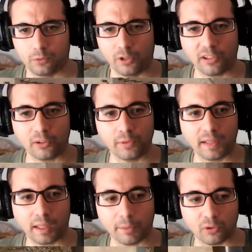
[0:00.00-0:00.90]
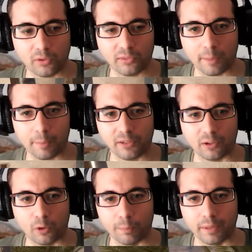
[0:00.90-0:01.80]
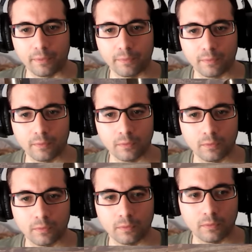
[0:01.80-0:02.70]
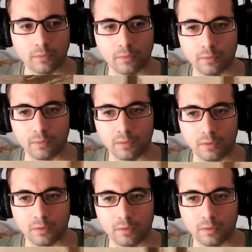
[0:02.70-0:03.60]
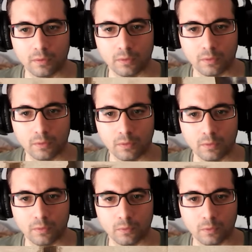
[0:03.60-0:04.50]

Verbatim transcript: Con esa ayudita que me ha hecho el sniper ese compi Por allí hay una ametralladora enemiga